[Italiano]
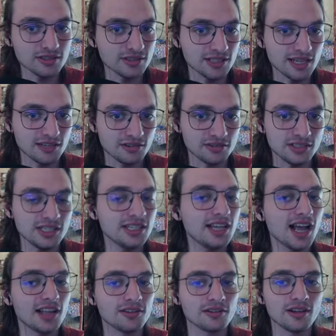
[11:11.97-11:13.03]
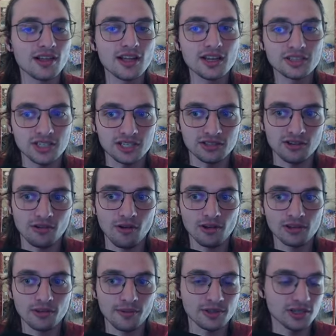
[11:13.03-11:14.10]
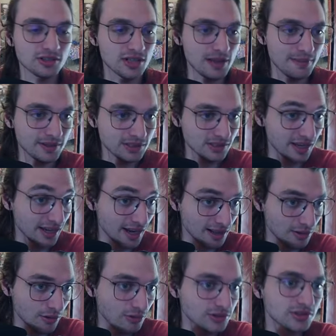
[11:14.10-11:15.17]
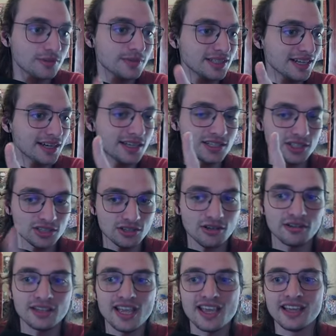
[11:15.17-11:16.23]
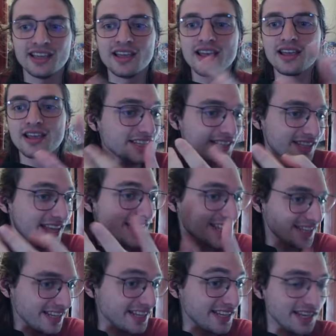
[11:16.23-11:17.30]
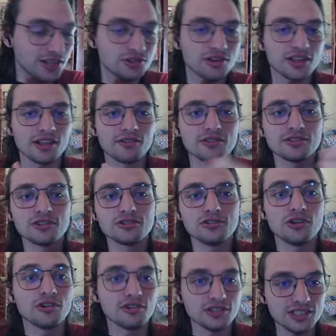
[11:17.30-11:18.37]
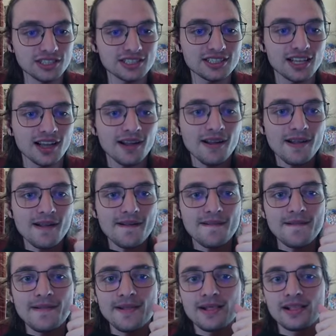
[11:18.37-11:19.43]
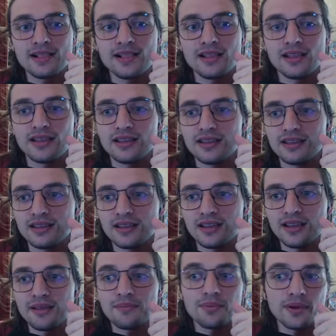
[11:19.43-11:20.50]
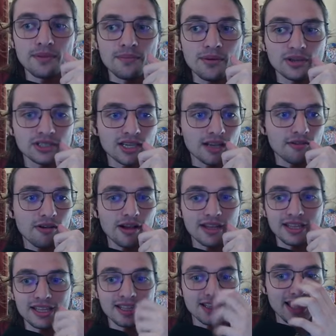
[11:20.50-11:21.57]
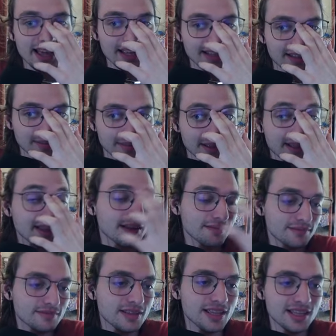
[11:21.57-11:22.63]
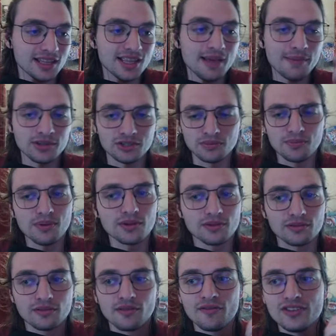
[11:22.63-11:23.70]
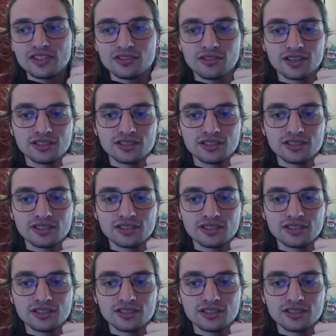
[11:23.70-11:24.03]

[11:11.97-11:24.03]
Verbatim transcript: set consigliato. Ci sono 4% delle persone che lo usano, mi sa che ci sono dei, dei cretini che giocano a questo gioco, ci sta. Eh, e poi boh c'è qua crit rate perché il key damage un po' ho visto che si